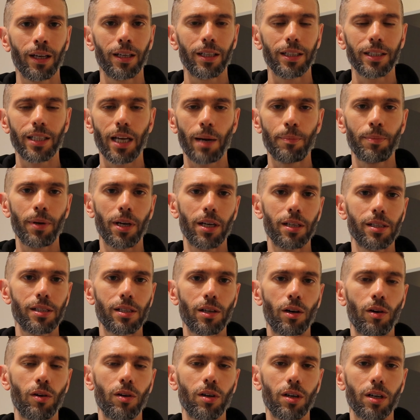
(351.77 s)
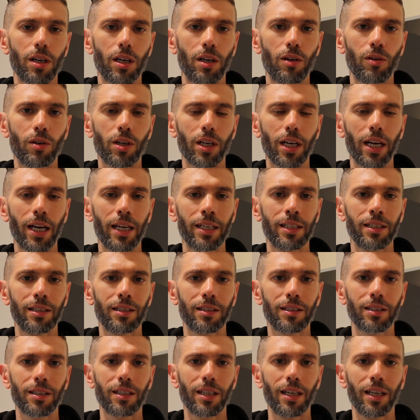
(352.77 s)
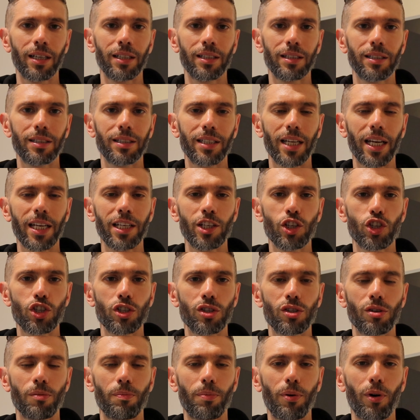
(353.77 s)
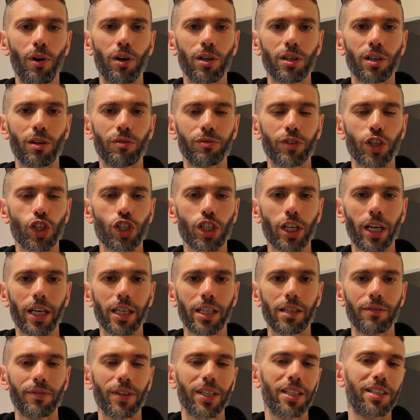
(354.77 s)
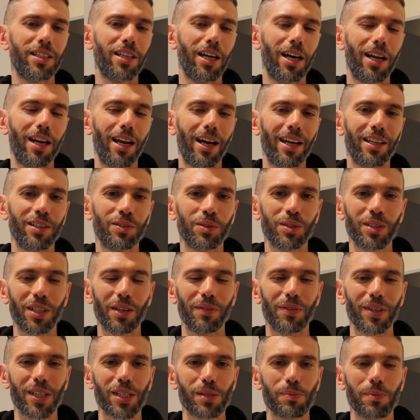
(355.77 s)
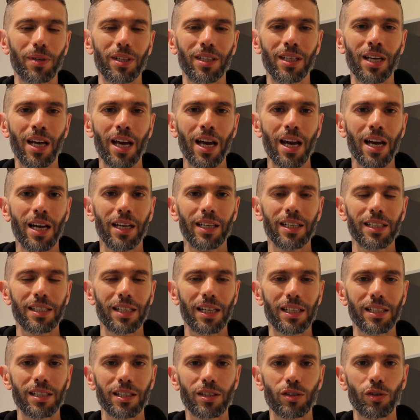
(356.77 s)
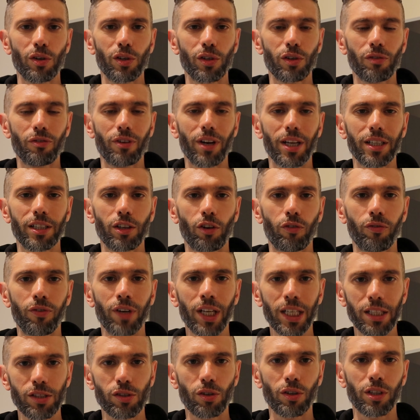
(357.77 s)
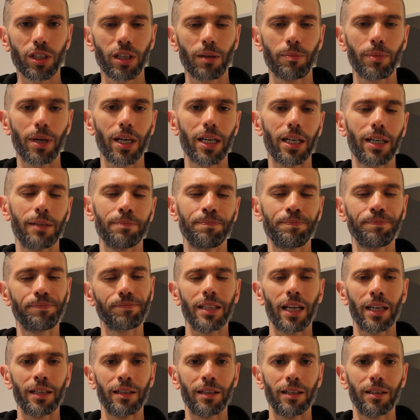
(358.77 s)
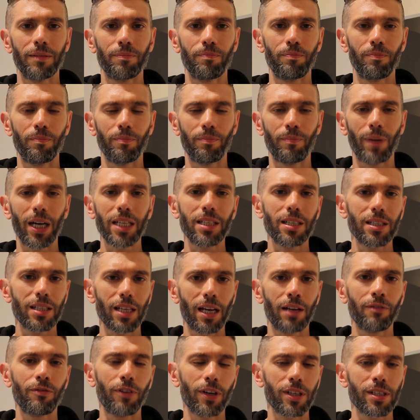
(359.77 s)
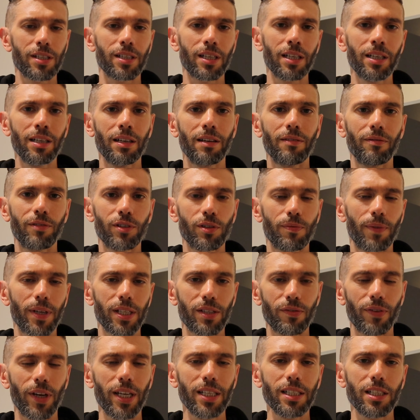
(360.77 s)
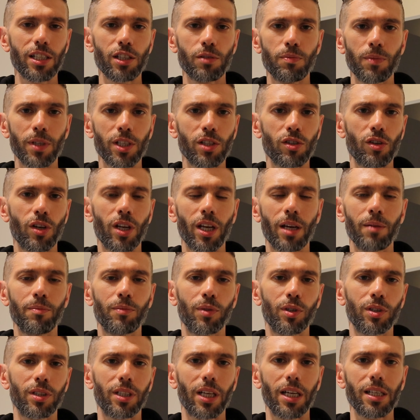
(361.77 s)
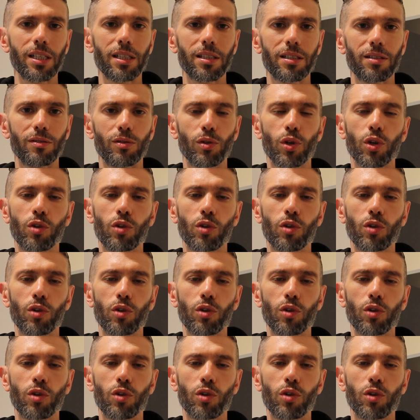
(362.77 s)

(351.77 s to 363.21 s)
Ich habe ja jetzt auch, auch keinen, keinen technischen Support auf der Strecke, wenn ich da alleine unterwegs bin. Das heißt, ich sollte vielleicht auch Flickzeug dabei haben. Dann macht es einfach Sinn, was Festes mitzunehmen und das